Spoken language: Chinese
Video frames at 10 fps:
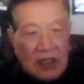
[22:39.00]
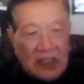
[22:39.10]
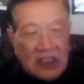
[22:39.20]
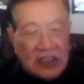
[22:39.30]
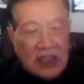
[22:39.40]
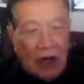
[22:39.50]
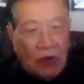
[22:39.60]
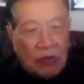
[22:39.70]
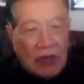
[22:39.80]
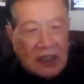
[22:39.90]
但是假
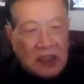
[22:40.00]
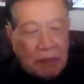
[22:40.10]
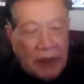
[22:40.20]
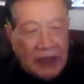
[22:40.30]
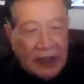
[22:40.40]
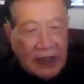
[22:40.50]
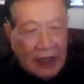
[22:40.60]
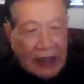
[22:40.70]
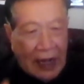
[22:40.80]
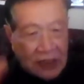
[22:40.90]
如他是被人
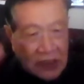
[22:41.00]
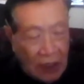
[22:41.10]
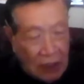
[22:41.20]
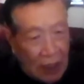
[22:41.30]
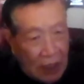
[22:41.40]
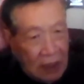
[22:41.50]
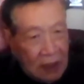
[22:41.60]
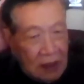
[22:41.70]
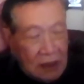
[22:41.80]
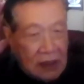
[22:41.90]
家打伤了，
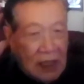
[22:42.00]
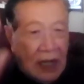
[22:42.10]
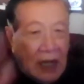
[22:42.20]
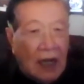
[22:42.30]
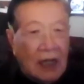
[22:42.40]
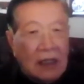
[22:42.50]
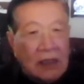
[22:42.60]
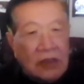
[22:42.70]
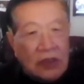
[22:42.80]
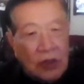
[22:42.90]
那
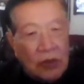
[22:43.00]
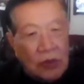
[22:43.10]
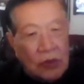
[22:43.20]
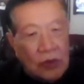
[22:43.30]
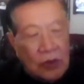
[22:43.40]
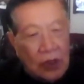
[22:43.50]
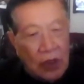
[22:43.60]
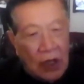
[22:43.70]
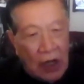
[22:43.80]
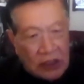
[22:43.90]
就
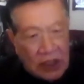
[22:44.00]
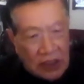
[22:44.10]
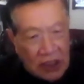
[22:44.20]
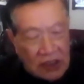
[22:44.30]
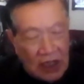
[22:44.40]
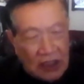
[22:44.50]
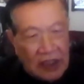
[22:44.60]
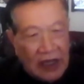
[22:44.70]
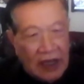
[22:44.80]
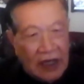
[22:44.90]
好像身上
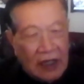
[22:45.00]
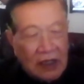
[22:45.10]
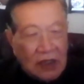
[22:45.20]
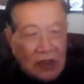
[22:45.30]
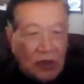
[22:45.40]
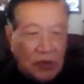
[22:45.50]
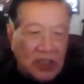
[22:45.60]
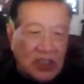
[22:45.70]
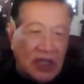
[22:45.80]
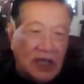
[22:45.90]
应该有
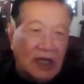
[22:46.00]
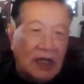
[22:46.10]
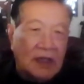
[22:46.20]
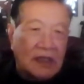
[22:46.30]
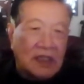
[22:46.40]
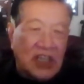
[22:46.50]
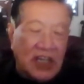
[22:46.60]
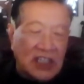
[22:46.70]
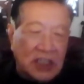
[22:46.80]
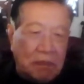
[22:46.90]
一些
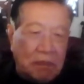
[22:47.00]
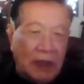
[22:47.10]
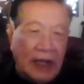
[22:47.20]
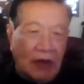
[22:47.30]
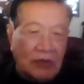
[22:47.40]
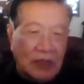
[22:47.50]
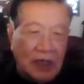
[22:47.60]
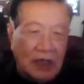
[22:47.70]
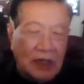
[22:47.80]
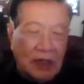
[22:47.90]
解释不了
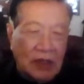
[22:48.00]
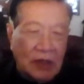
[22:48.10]
的